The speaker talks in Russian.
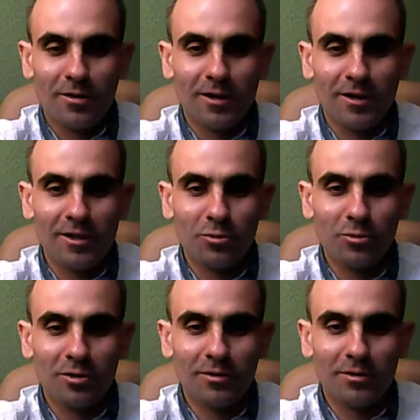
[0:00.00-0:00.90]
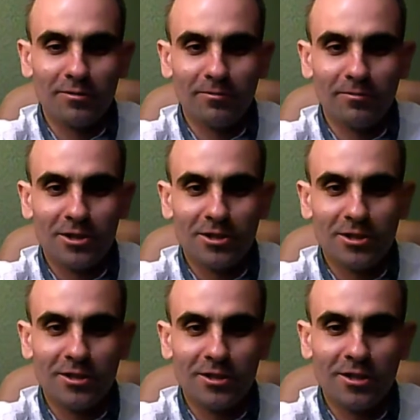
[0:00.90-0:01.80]
от него
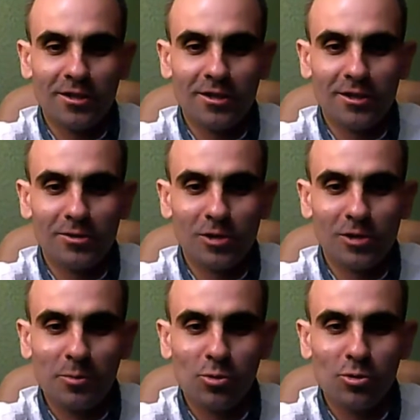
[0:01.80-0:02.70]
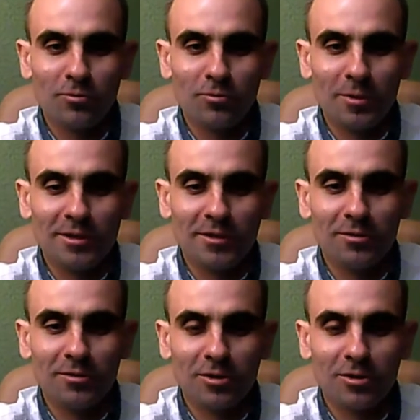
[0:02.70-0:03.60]
важные идеи, которые помогут вам
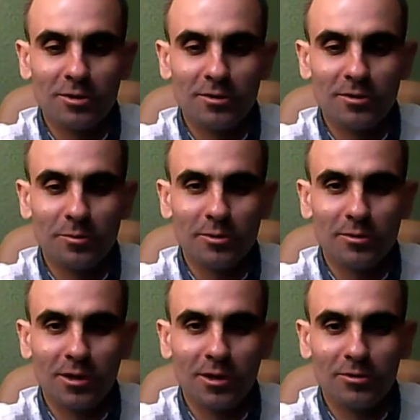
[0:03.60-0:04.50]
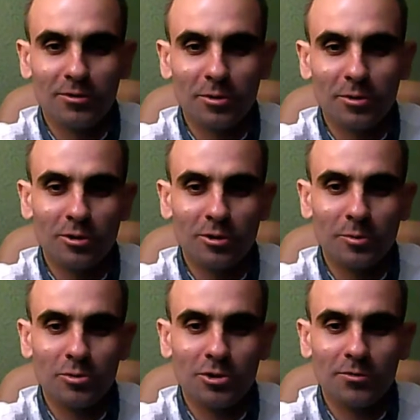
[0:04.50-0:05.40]
поставить ваш бизнес на, автопилот и
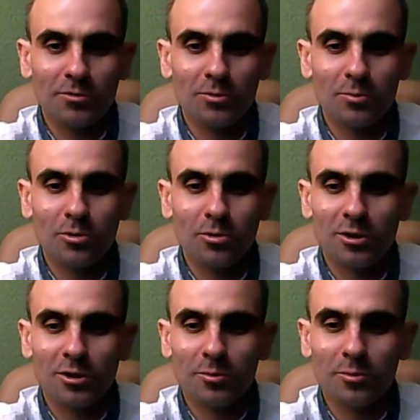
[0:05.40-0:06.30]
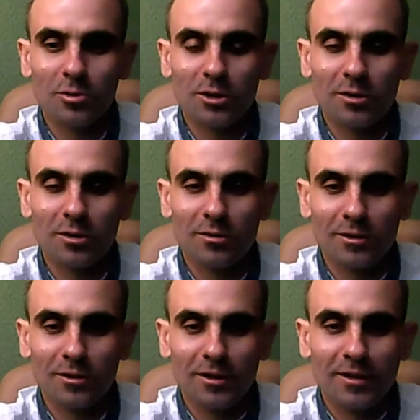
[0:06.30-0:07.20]
получать все больше и больше
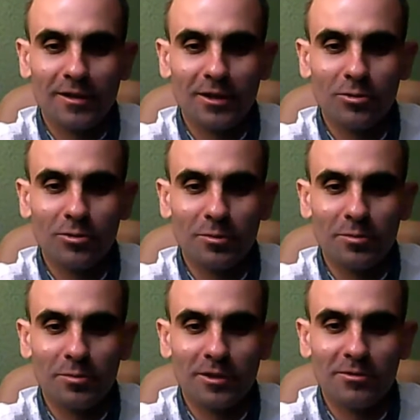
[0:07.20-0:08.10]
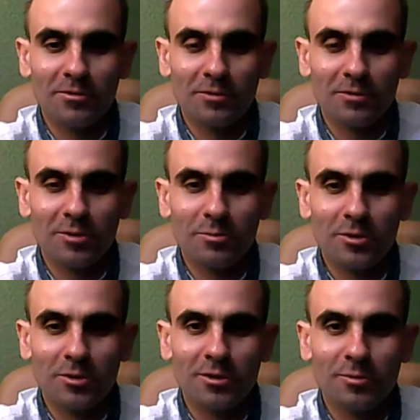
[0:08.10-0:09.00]
доходы, развивать ваш
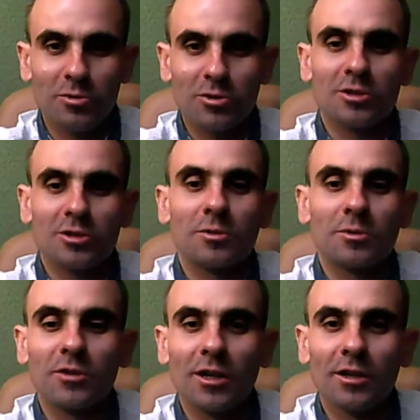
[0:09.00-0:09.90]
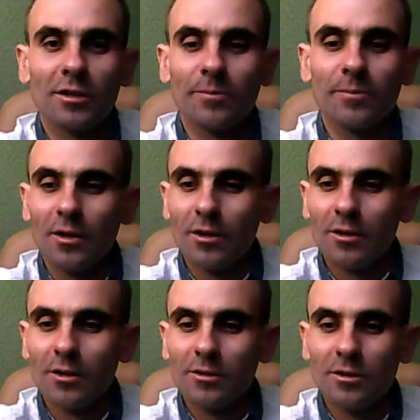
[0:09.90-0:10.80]
бизнес с помощью нашей продвигалки.
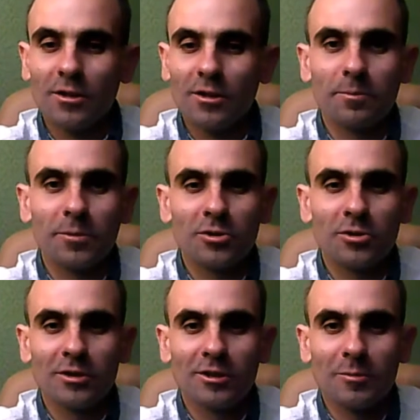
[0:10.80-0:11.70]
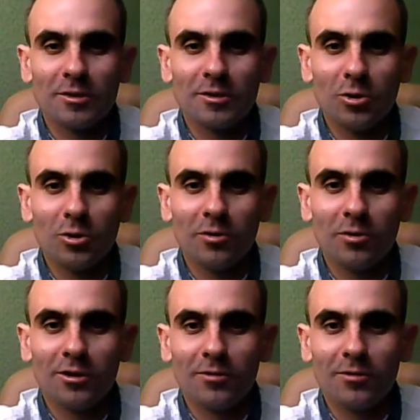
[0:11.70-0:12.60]
Сергей, пожалуйста, тебе слово.
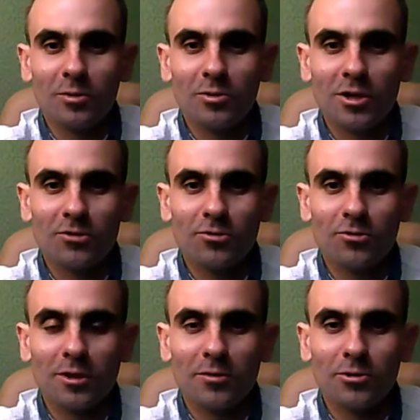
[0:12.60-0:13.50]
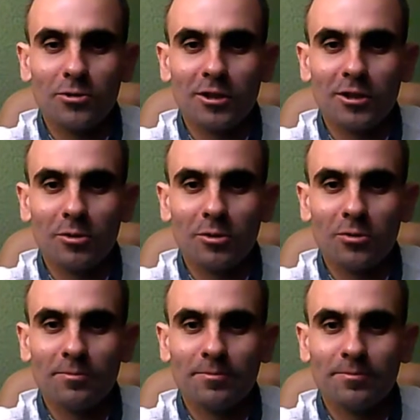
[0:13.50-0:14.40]
Я выключаю свой микрофон и камеру.